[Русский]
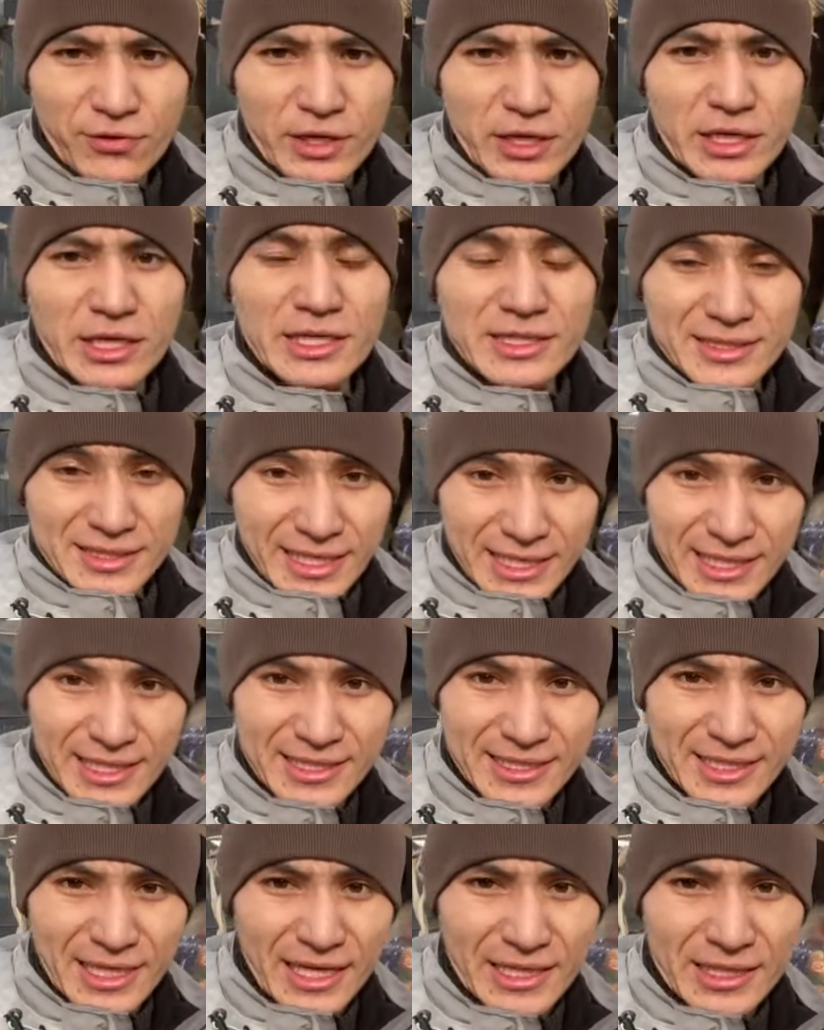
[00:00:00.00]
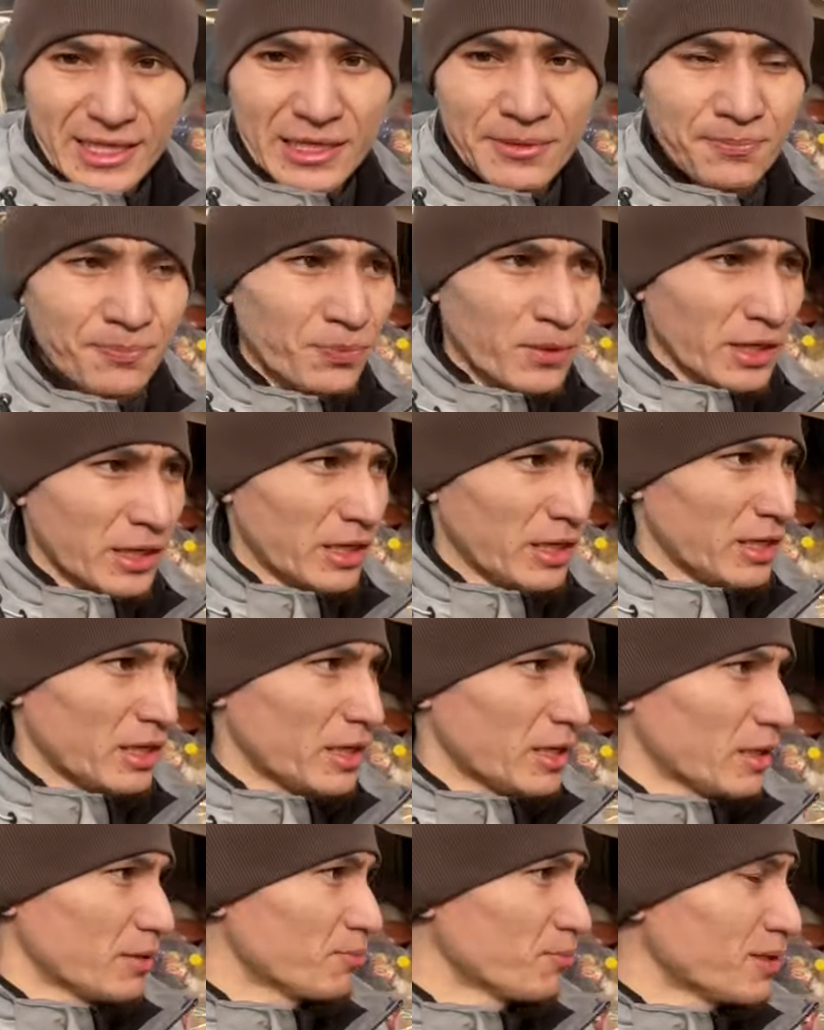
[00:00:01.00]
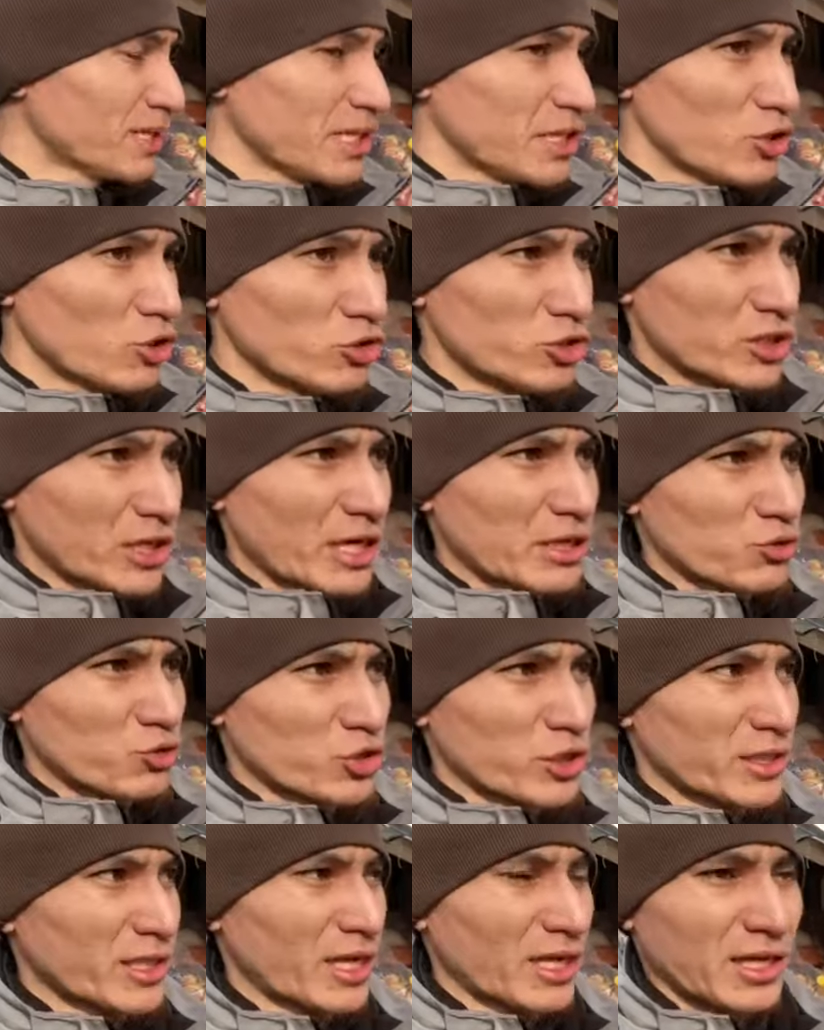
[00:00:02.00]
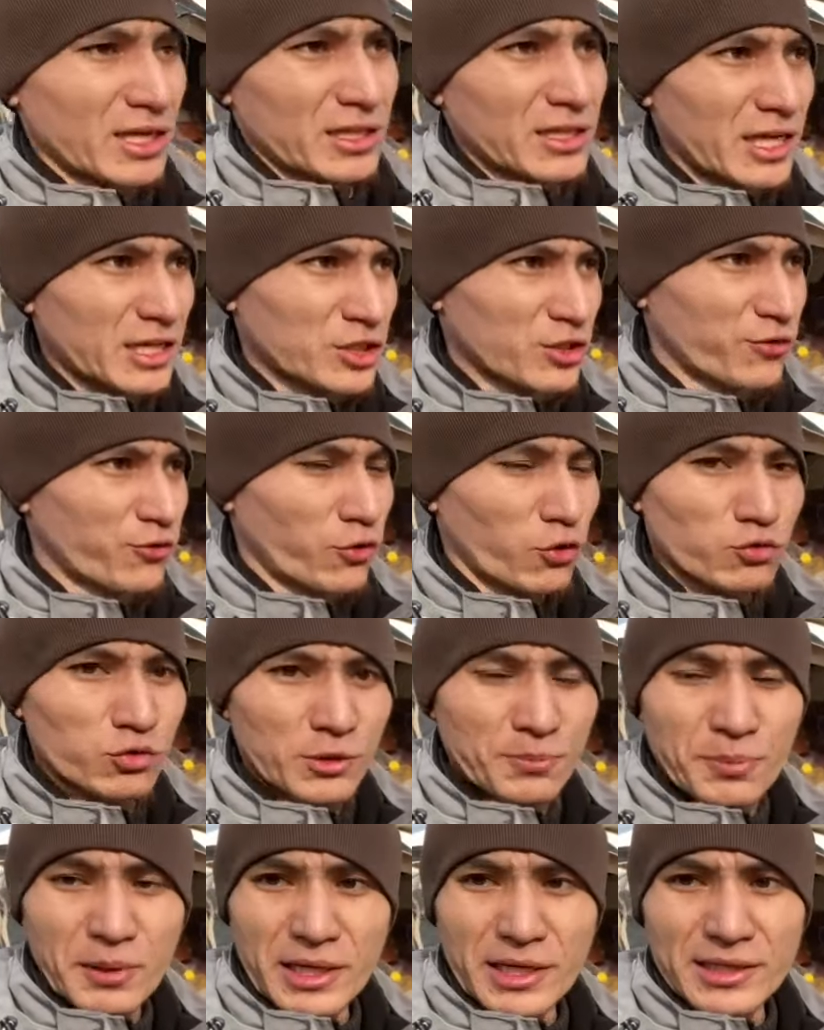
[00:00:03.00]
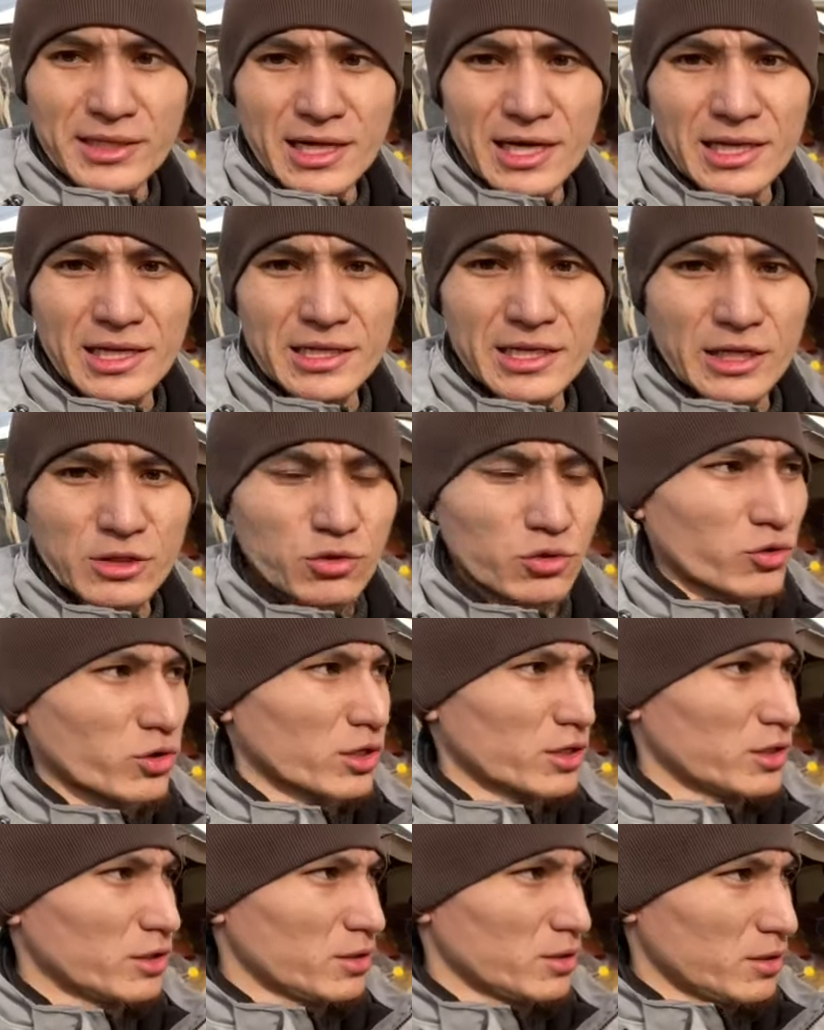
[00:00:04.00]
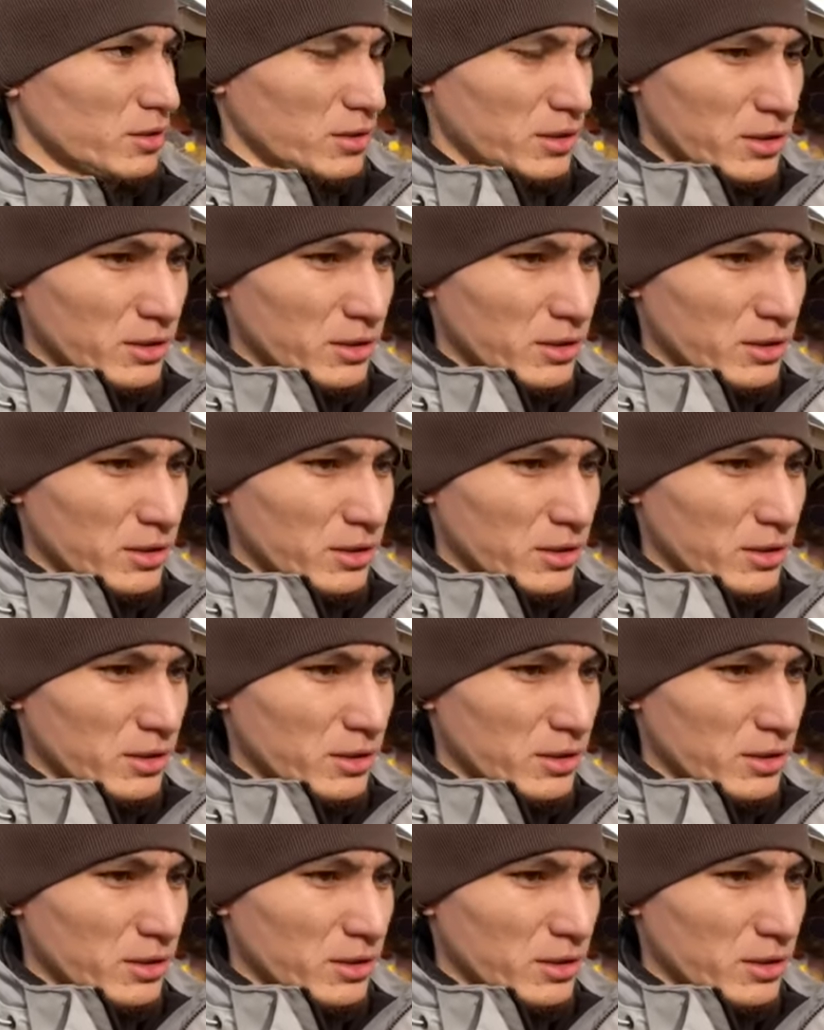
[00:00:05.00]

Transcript: э, из Дагестана. И мы ее сразу же на наши фонды передали, которые